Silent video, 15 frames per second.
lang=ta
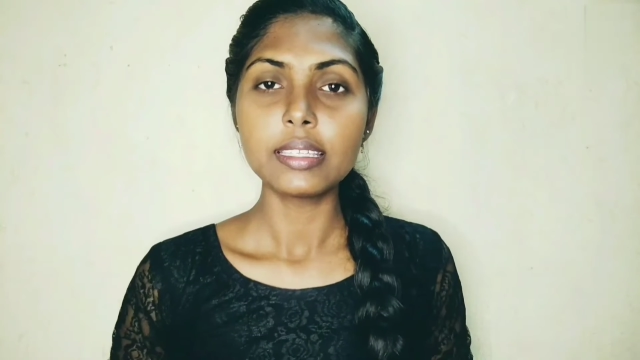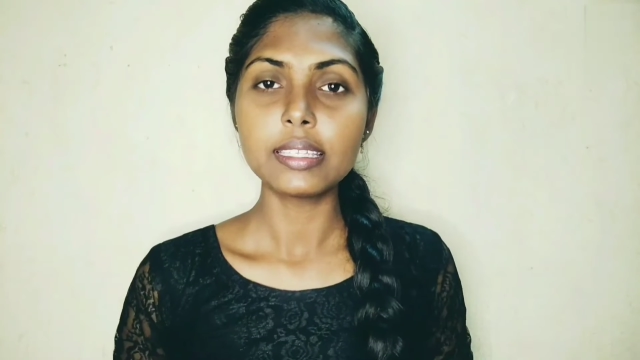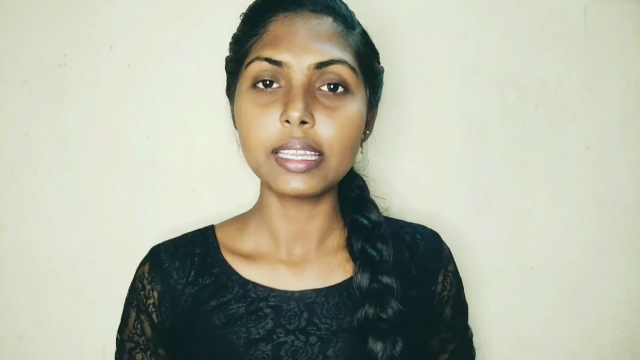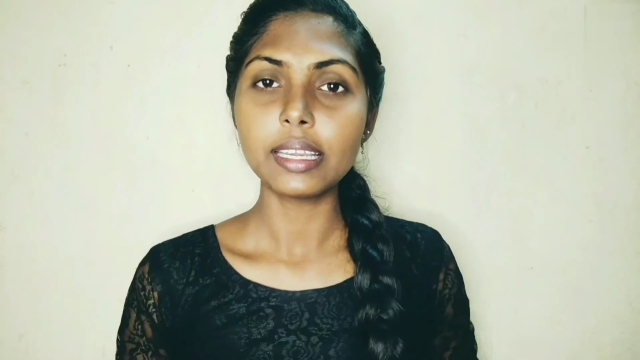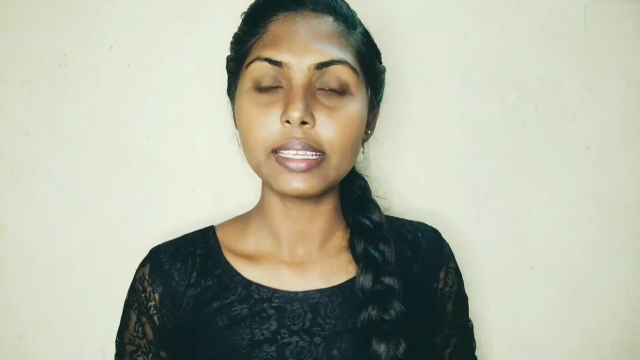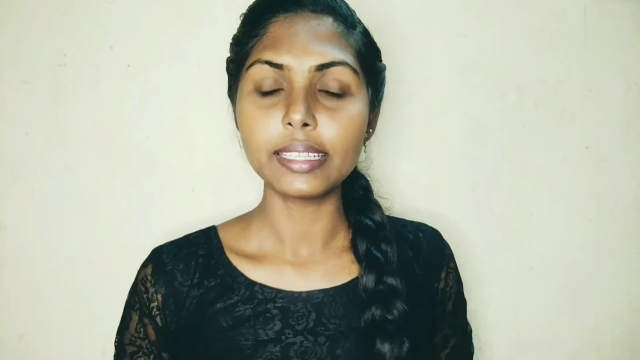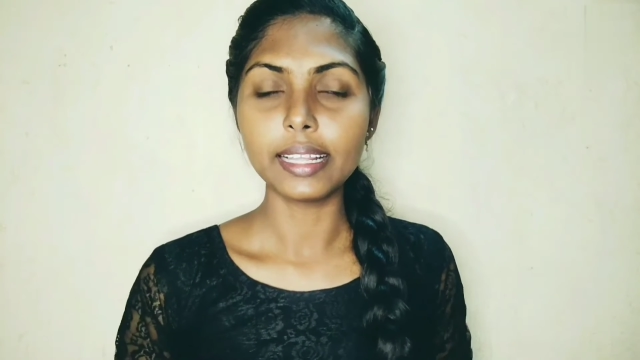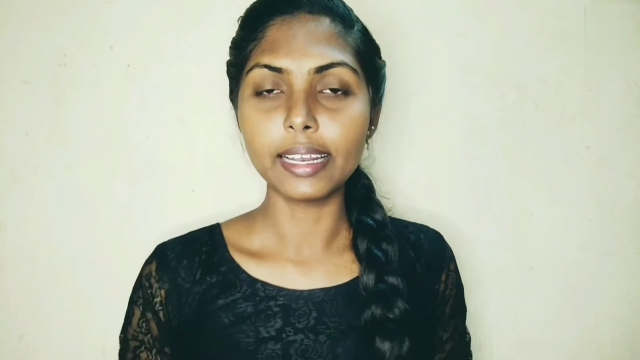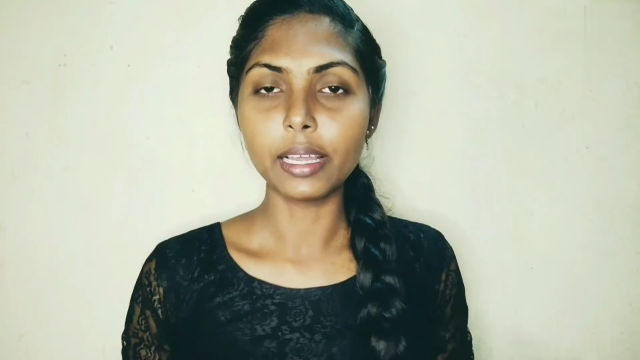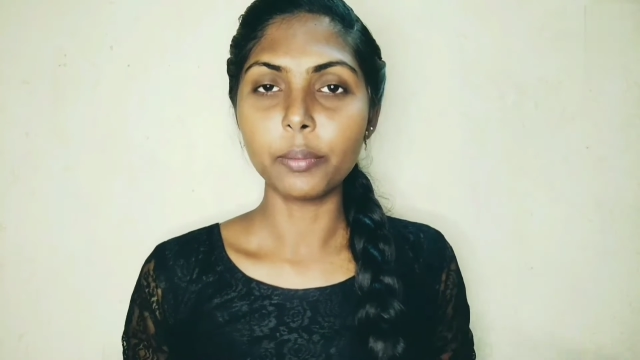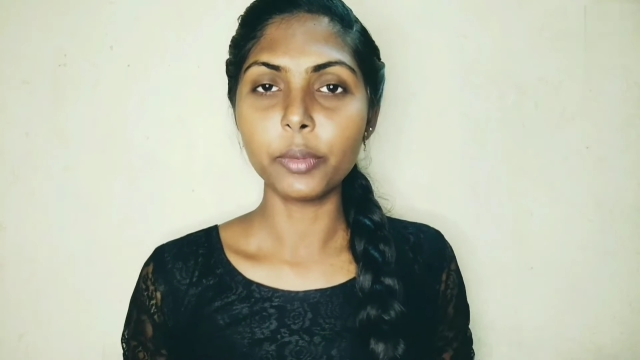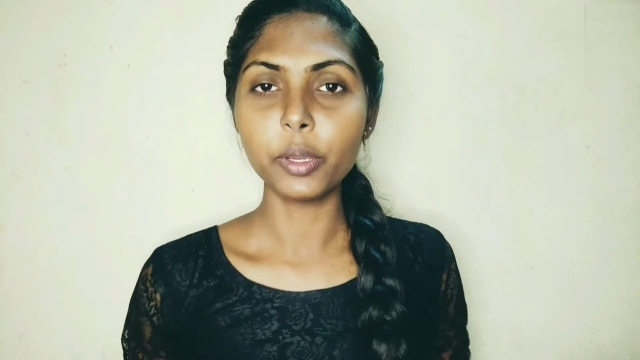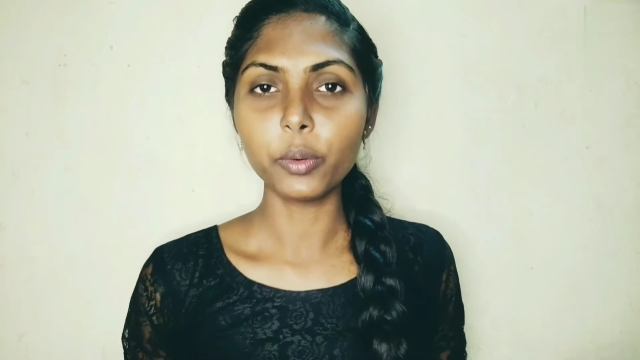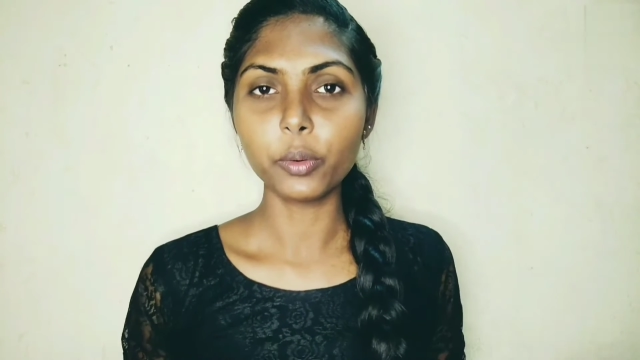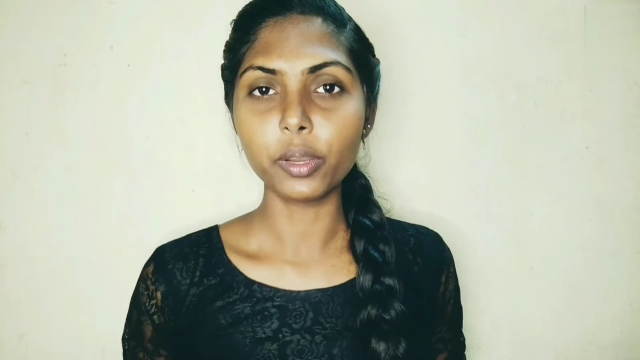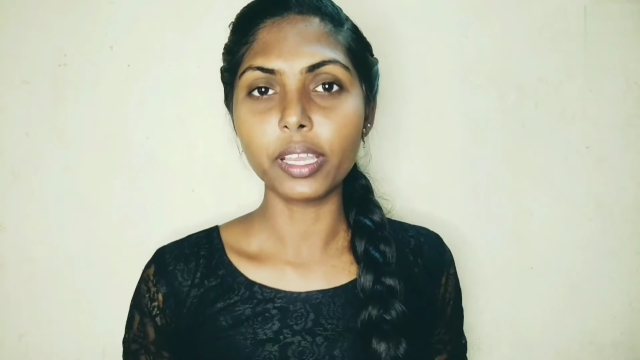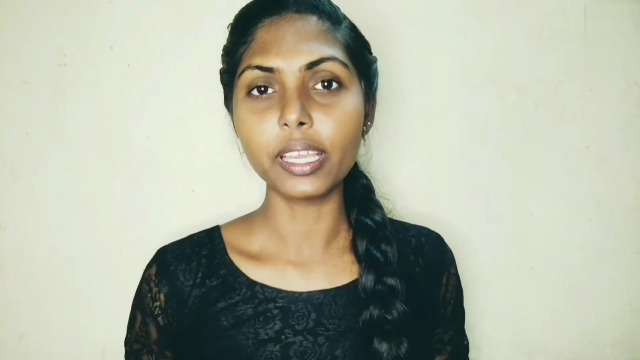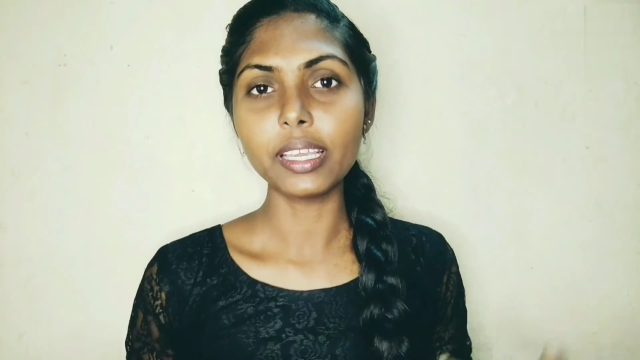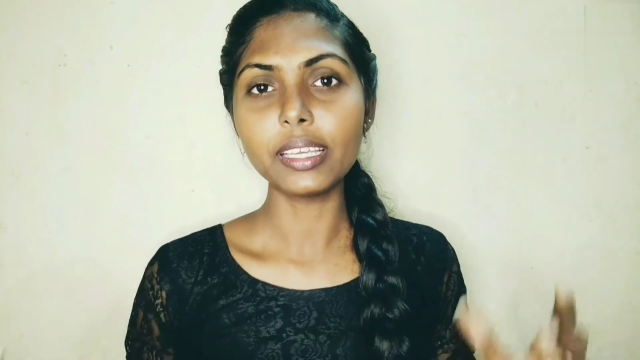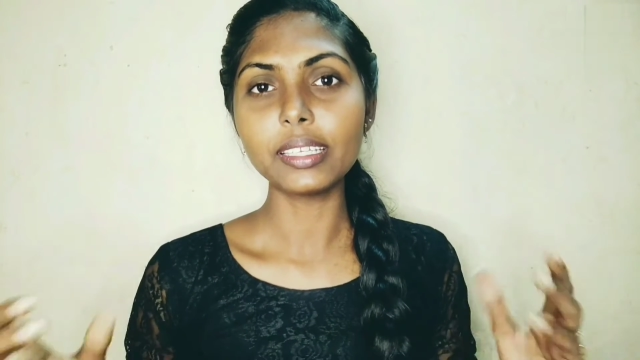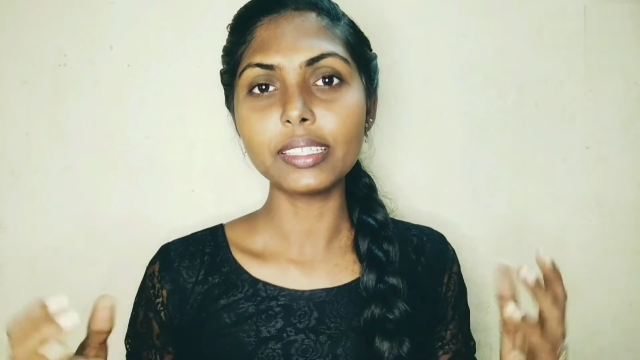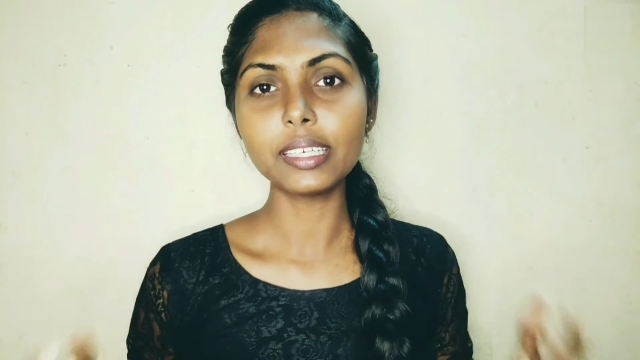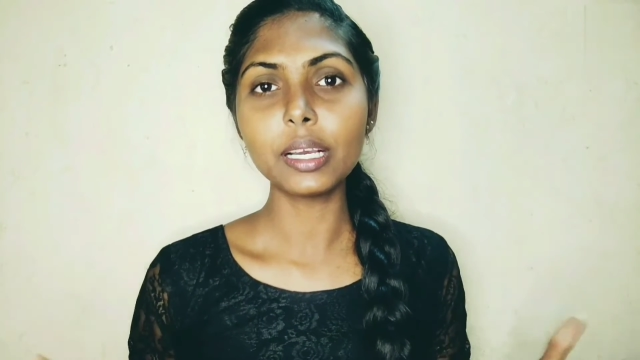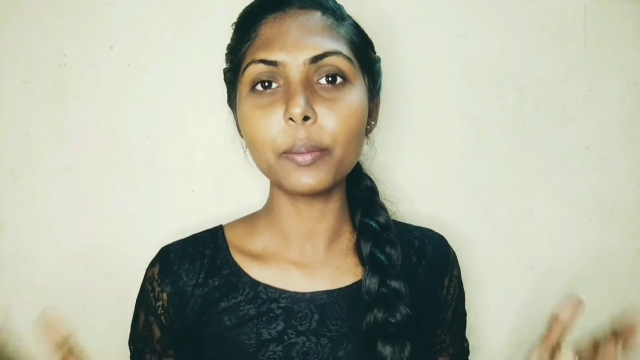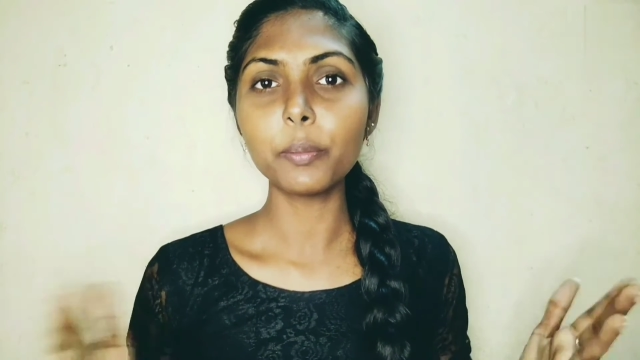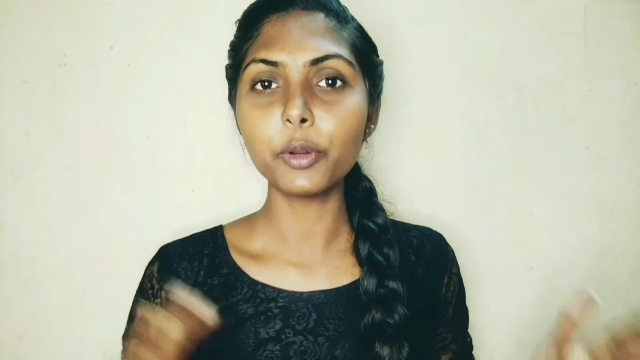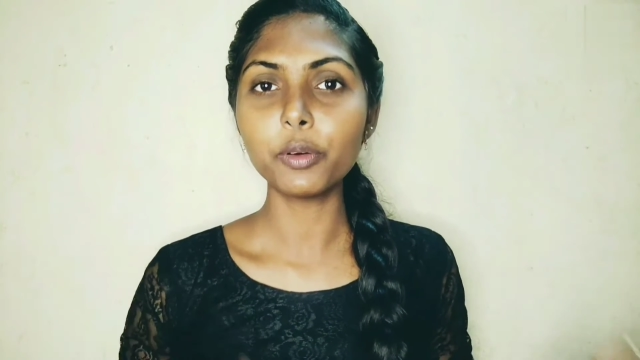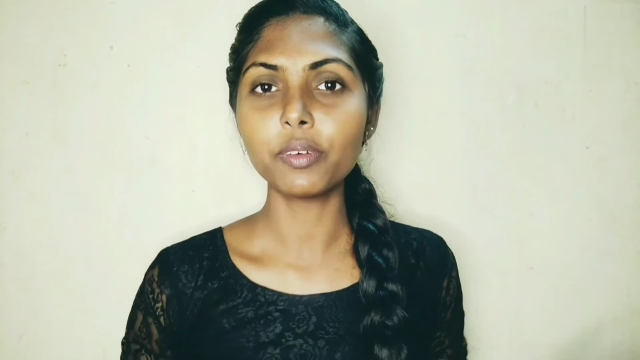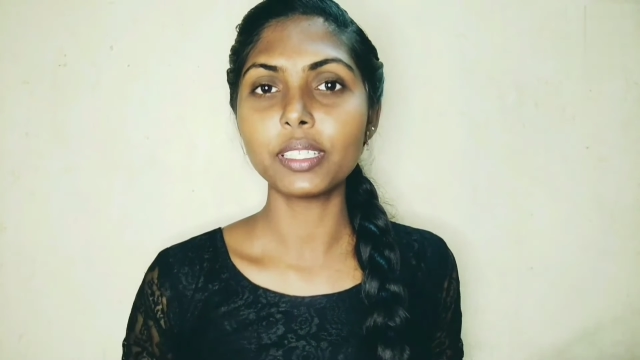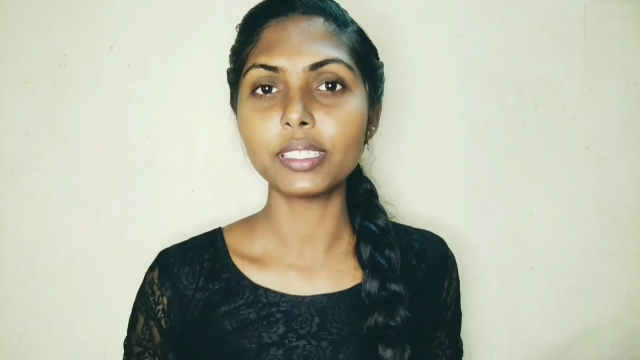சரி இது எல்லாமே ஓகே
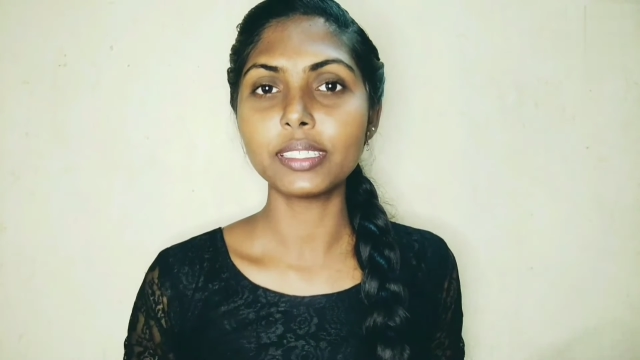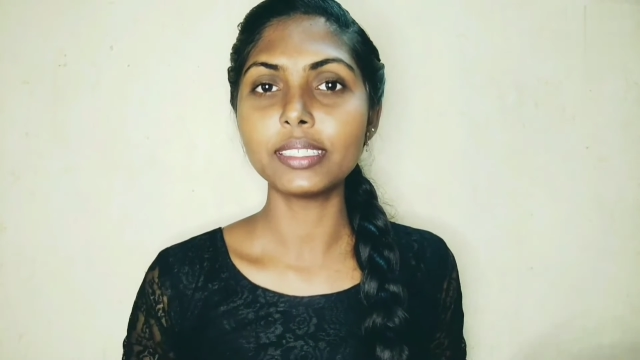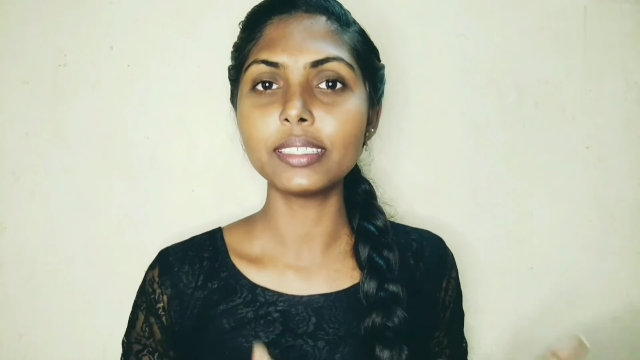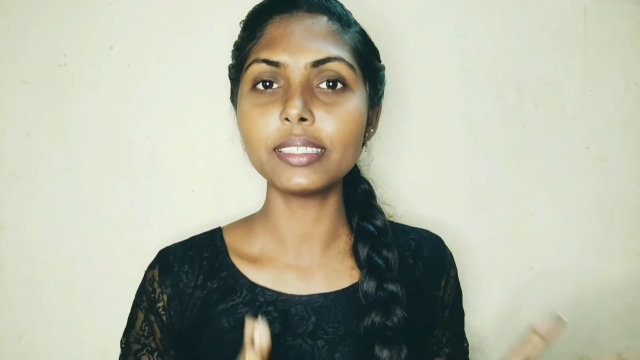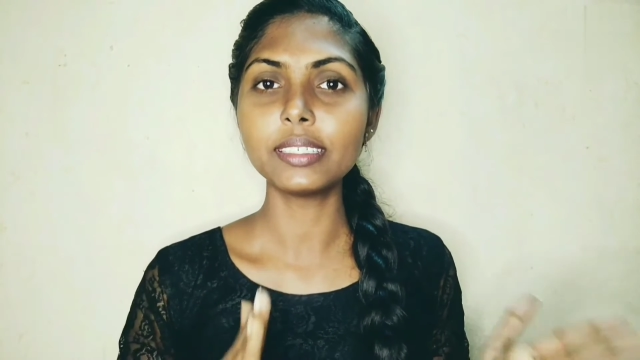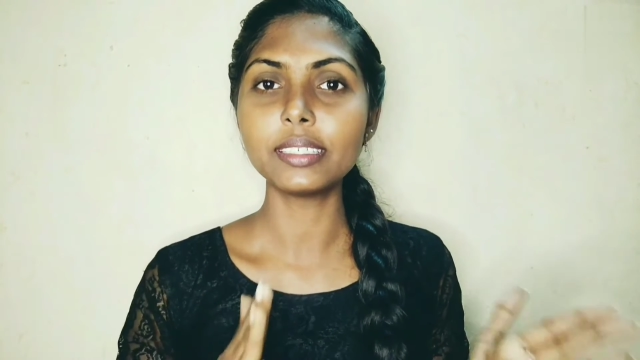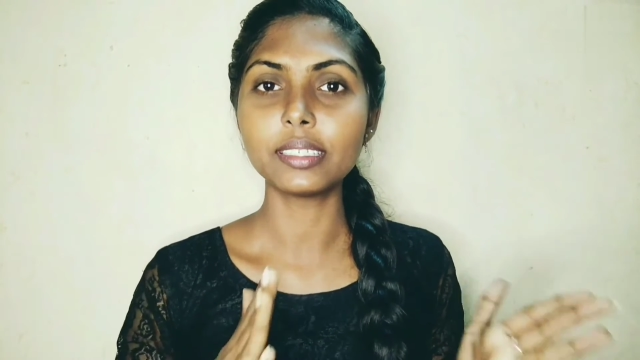இதுக்கப்புறம் வந்து